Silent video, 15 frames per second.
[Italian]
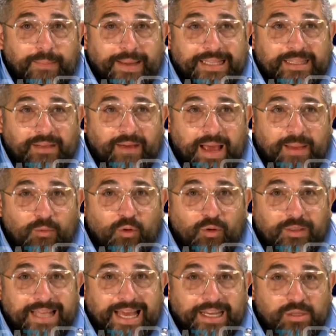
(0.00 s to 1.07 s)

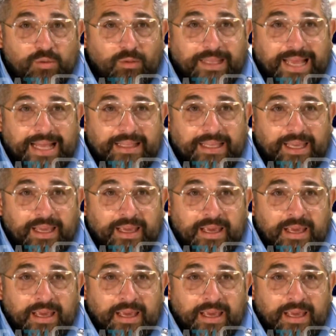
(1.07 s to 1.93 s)
partivamo da risultati,